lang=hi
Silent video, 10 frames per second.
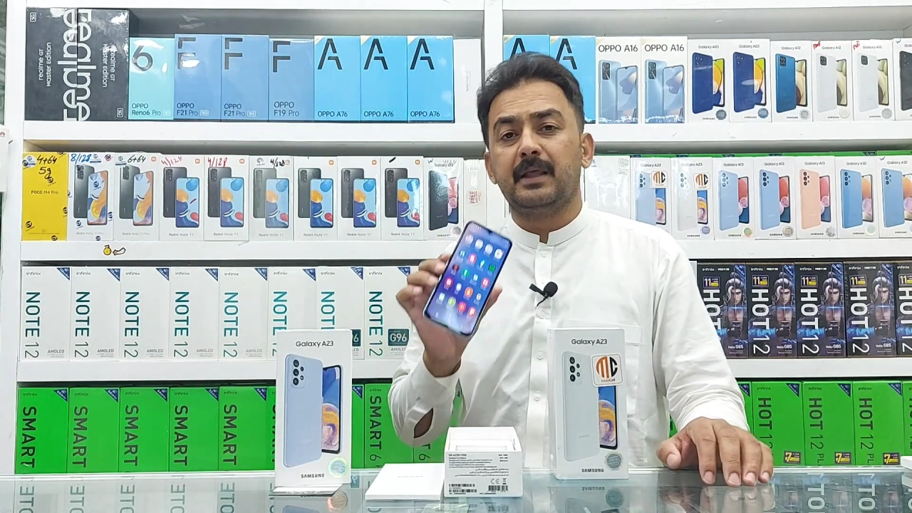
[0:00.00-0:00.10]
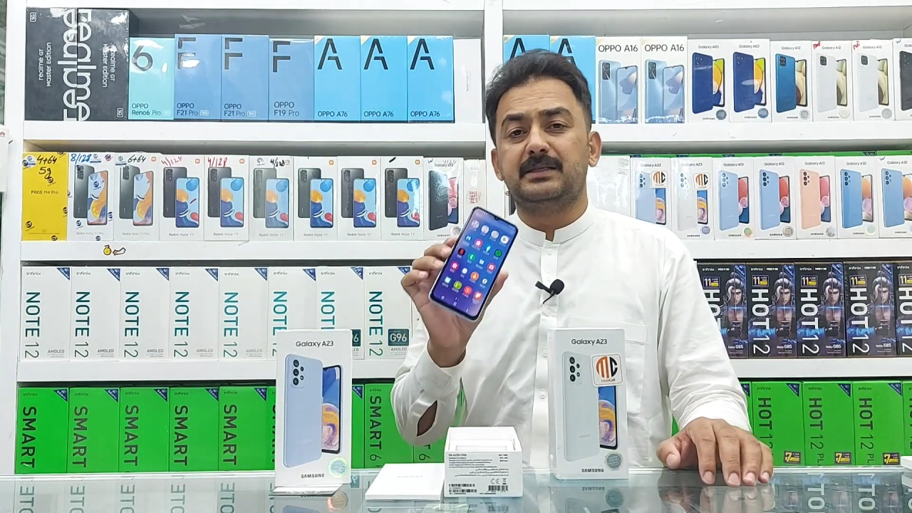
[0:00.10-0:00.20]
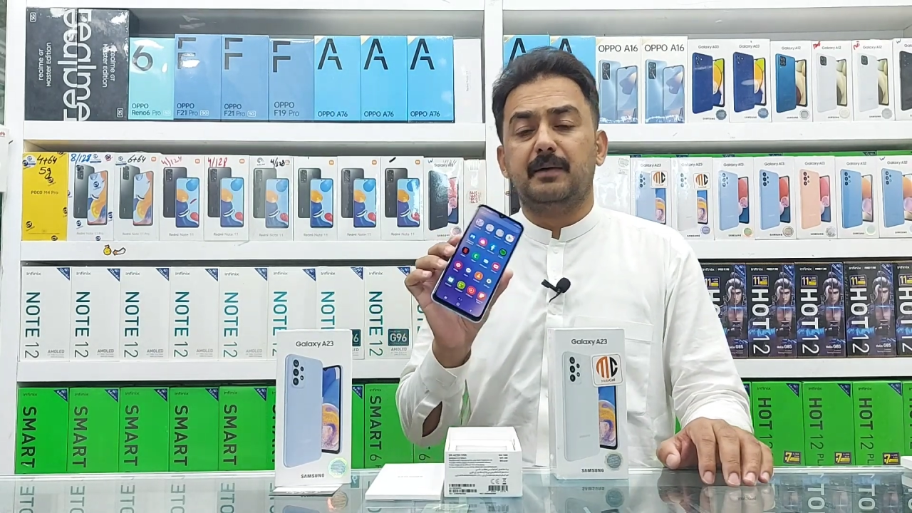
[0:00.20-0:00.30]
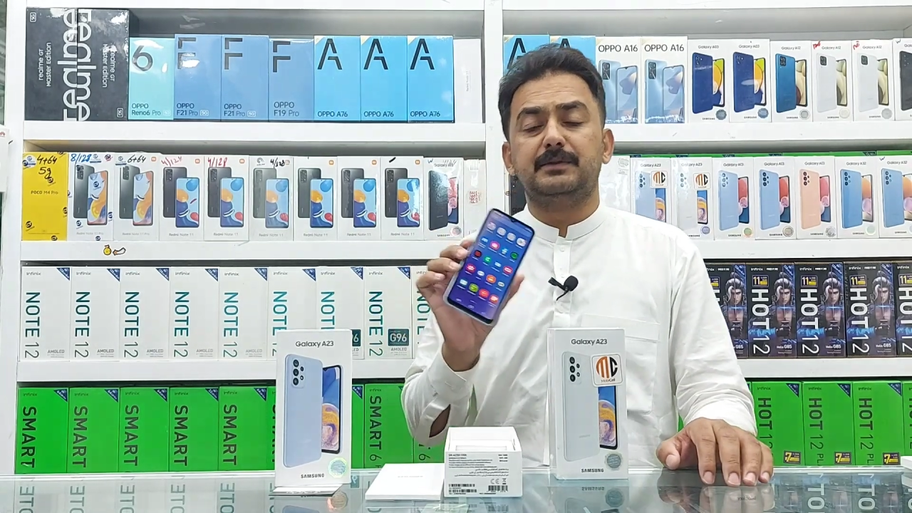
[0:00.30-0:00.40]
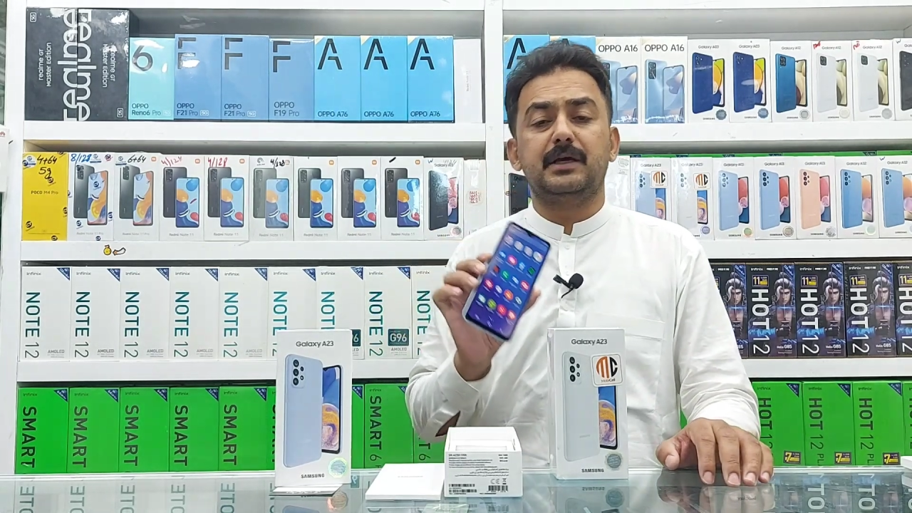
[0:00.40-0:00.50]

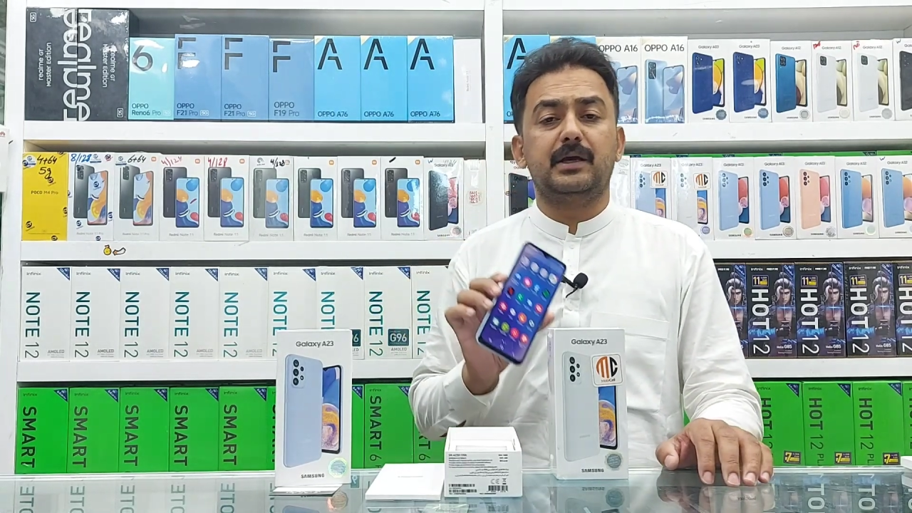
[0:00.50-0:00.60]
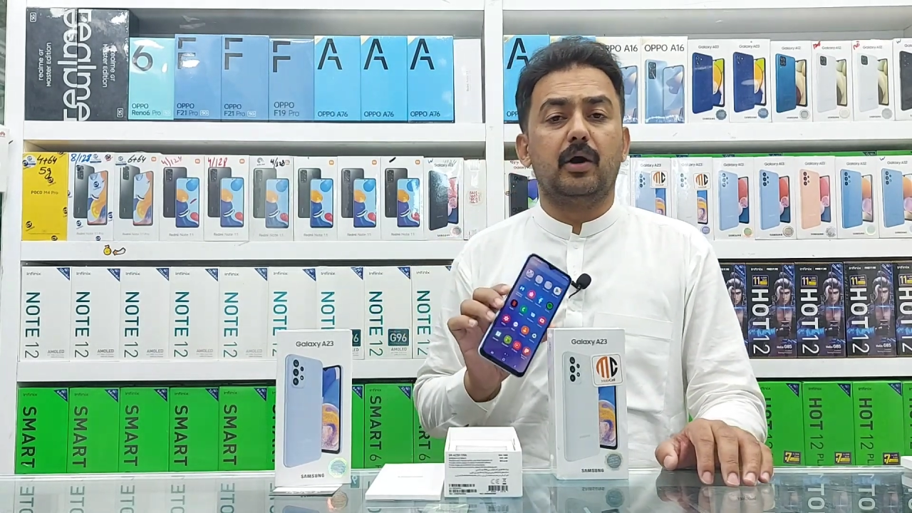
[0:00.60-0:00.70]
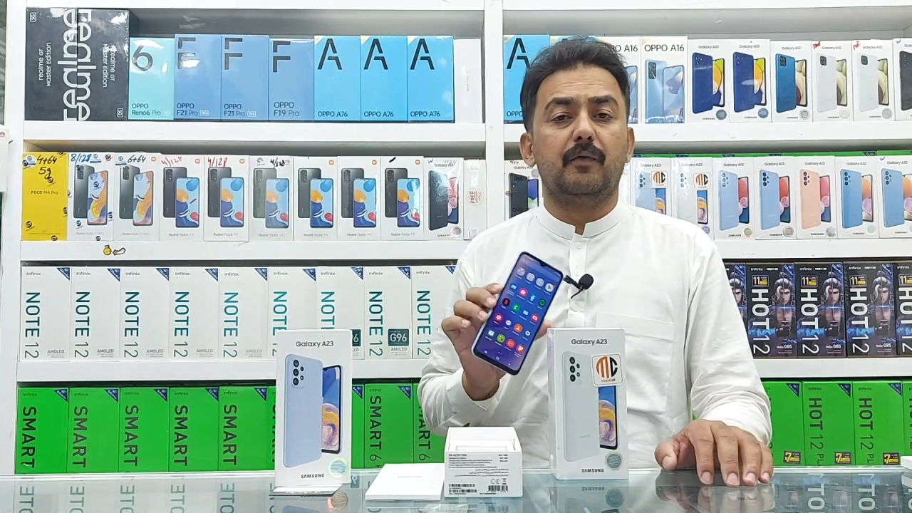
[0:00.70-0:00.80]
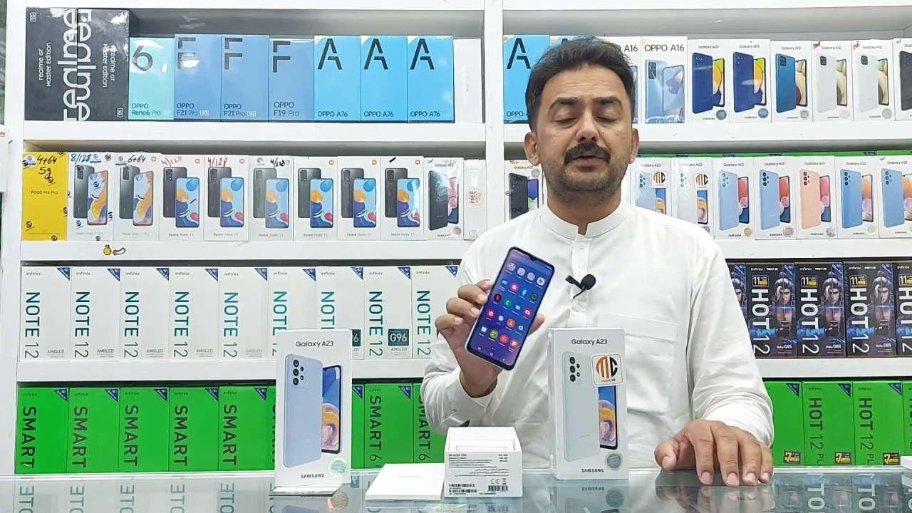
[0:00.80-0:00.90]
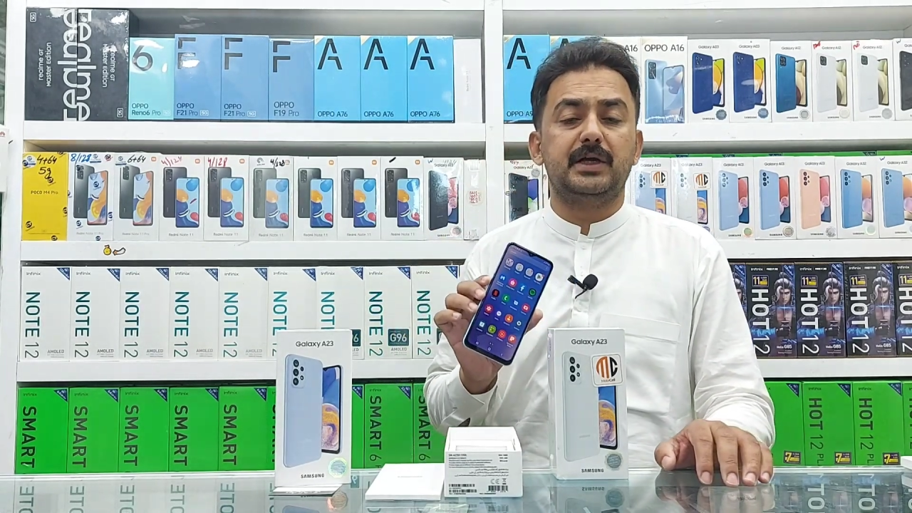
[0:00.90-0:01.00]
सैमसंग की
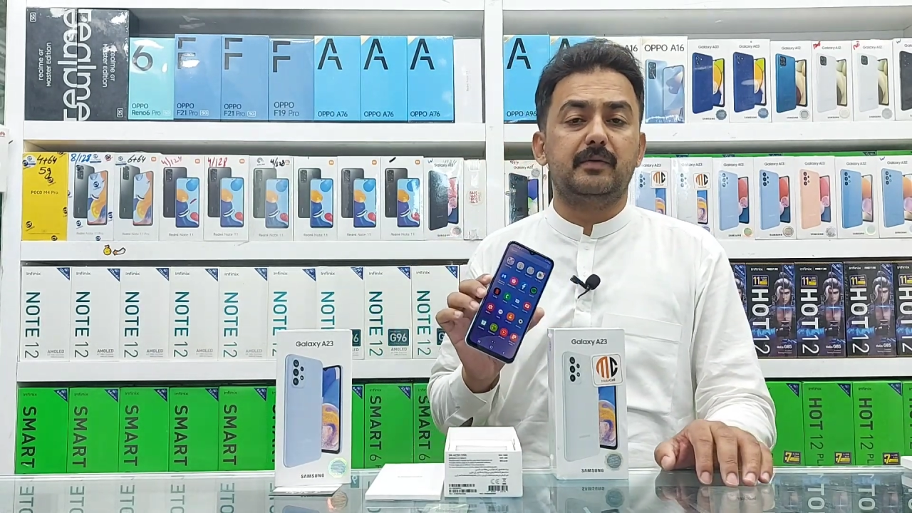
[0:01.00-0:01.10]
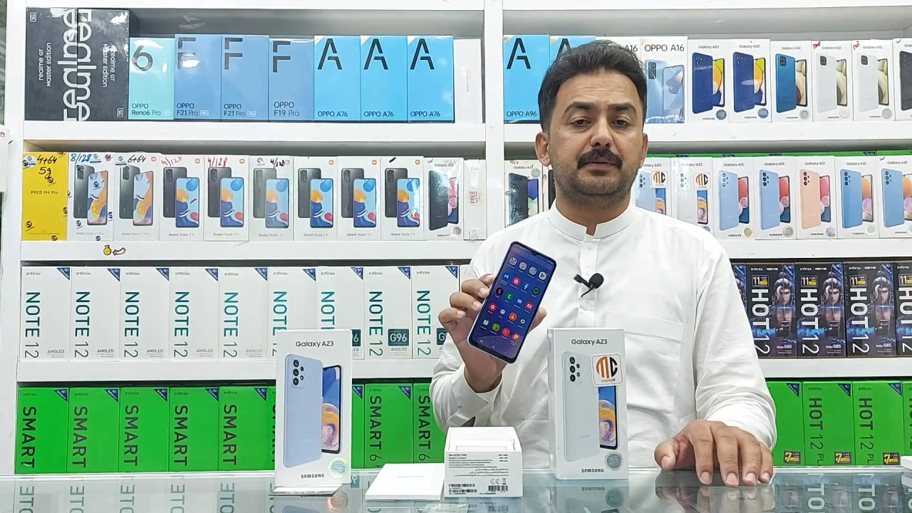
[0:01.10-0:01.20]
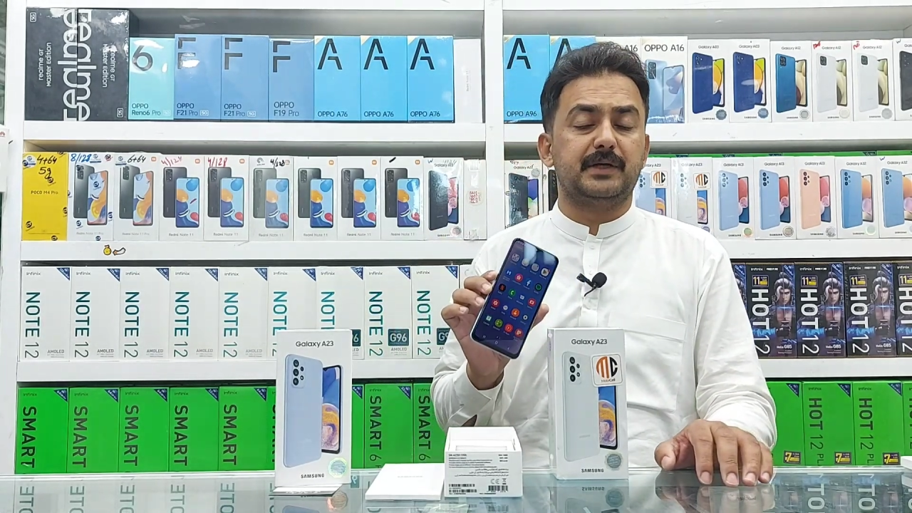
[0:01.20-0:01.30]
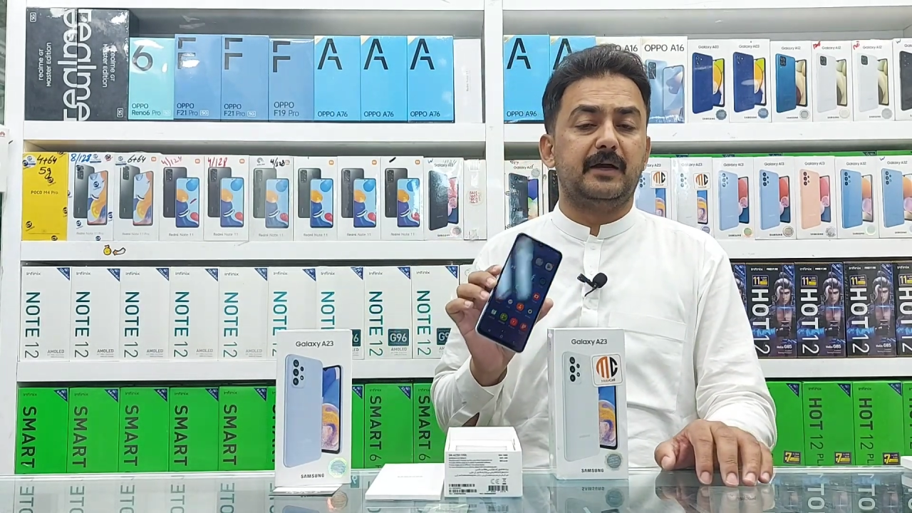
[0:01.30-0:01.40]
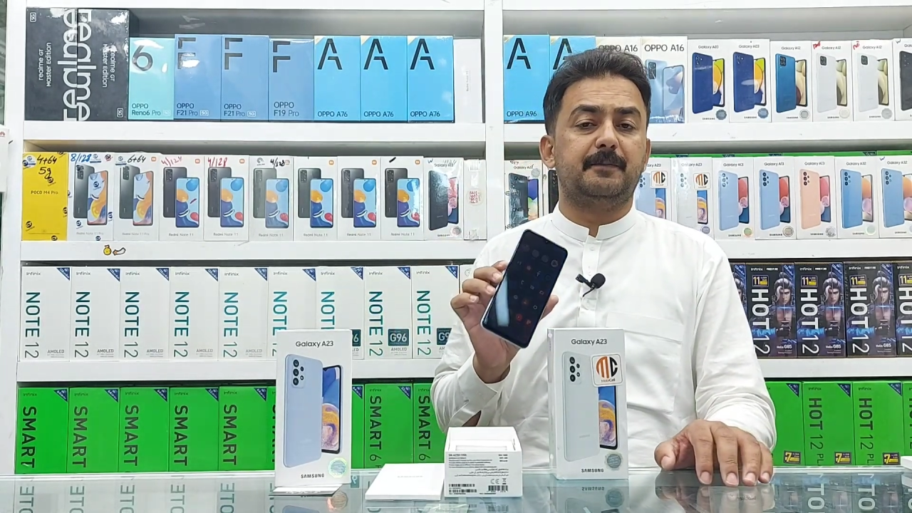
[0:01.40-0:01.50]
ऑफिशियल
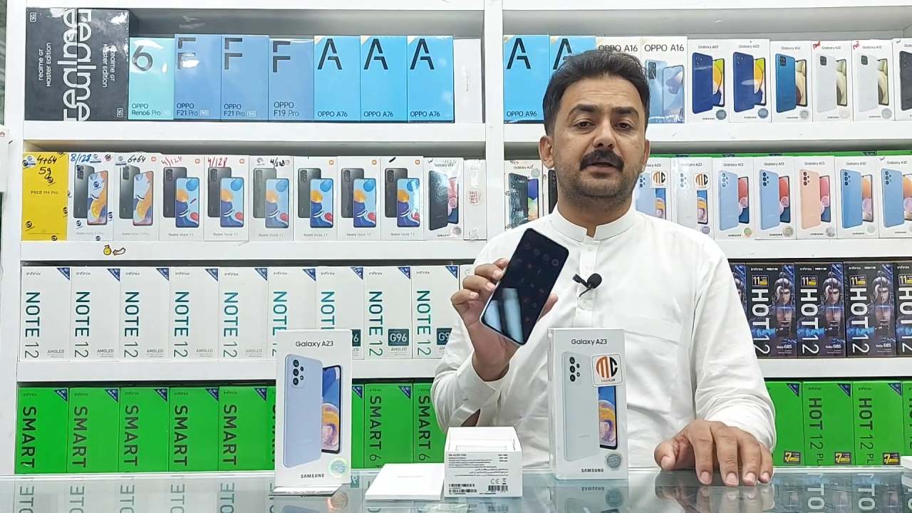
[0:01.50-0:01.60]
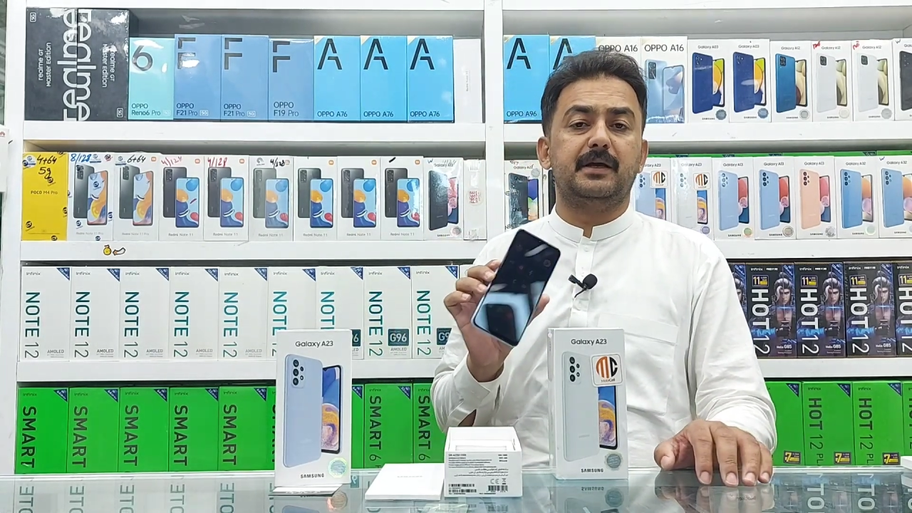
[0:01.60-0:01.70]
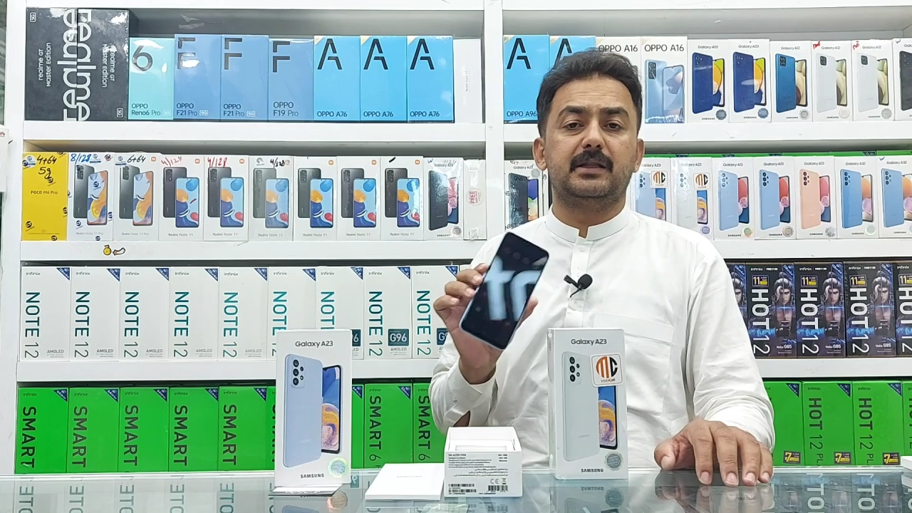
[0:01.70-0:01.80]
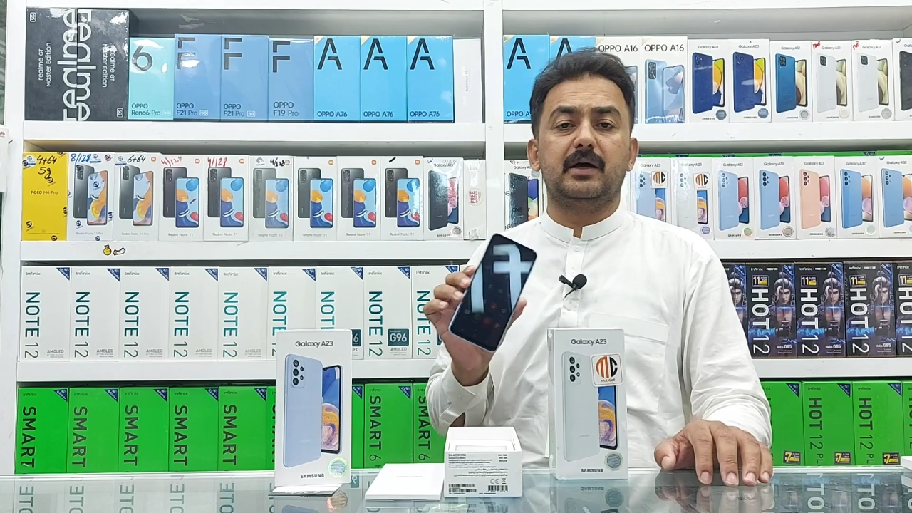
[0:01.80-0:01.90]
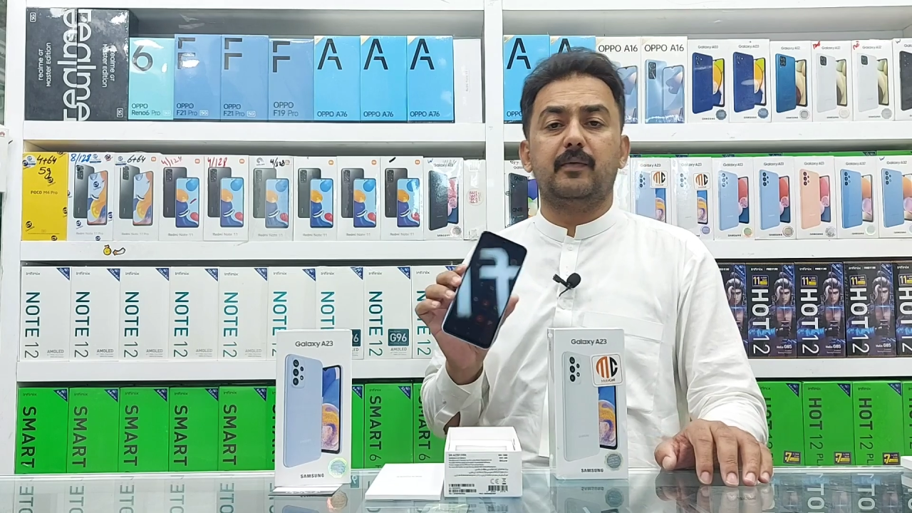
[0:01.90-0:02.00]
वेबसाइट पर
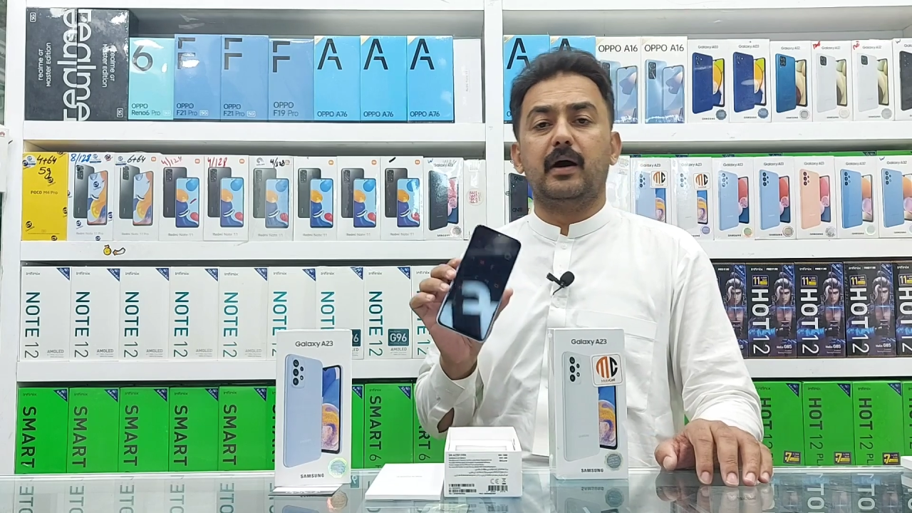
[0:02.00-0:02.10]
गया था